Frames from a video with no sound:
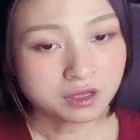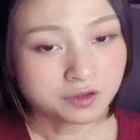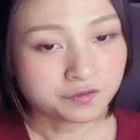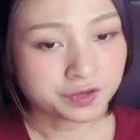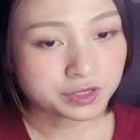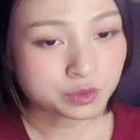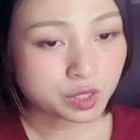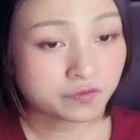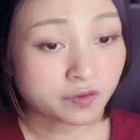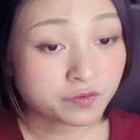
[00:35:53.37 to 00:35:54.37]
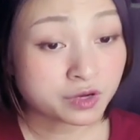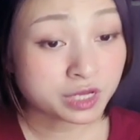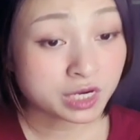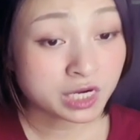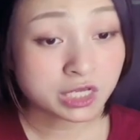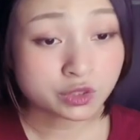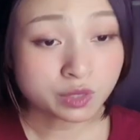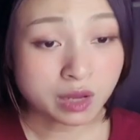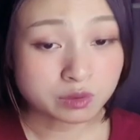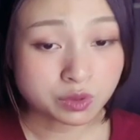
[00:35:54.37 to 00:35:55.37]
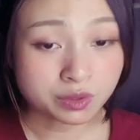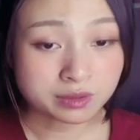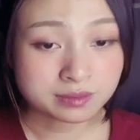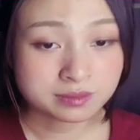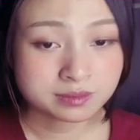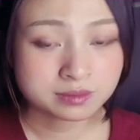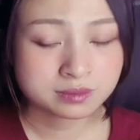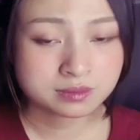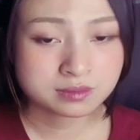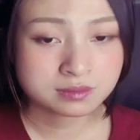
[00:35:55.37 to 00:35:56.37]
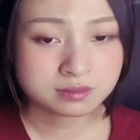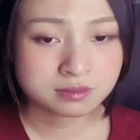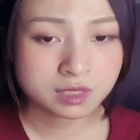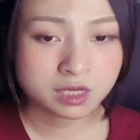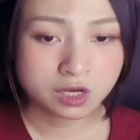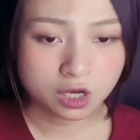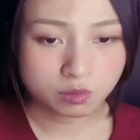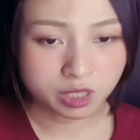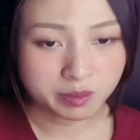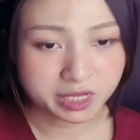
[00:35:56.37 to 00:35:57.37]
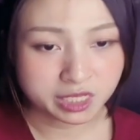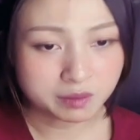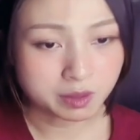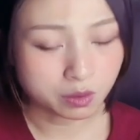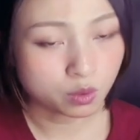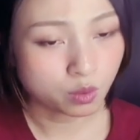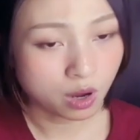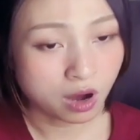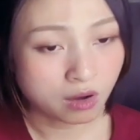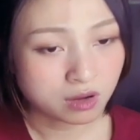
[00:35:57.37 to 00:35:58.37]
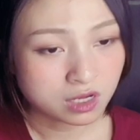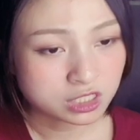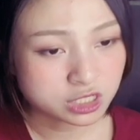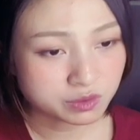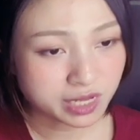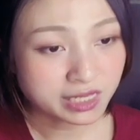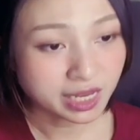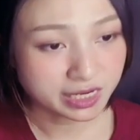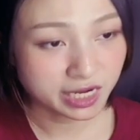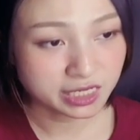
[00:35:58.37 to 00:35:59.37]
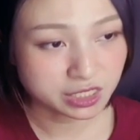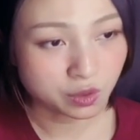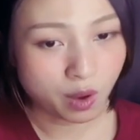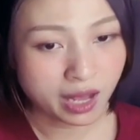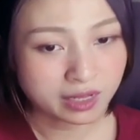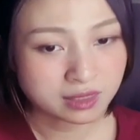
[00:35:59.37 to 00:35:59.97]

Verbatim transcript: vị cửu thiên phong vương kia đã đi chỗ nào rồi không thèm để ý biểu lộ của họ triệu nhã nhàn nhạt, nhạt nhìn qua